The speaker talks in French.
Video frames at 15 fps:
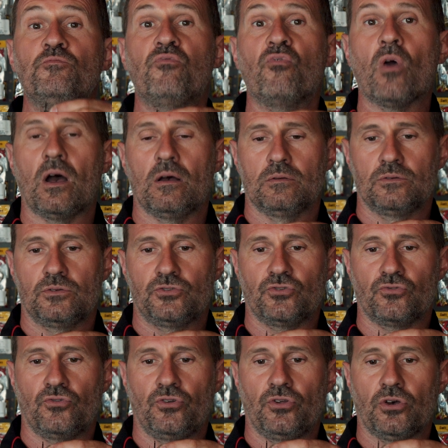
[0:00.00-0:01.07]
poids
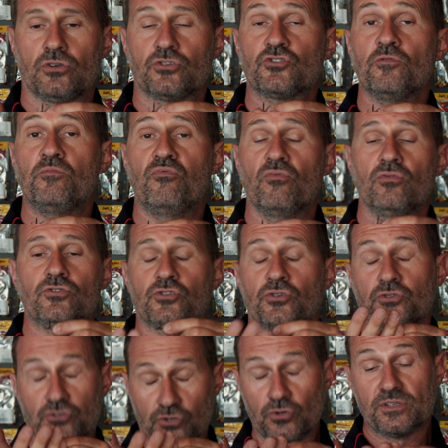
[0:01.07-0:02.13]
sur le
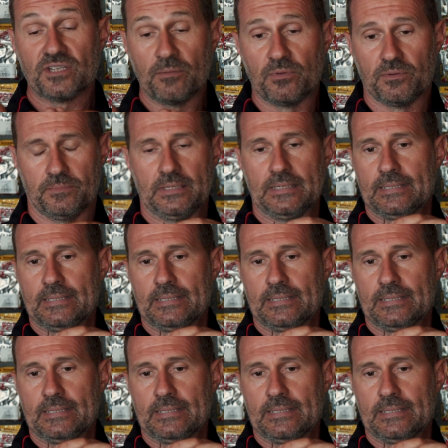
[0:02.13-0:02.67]
sur le triple.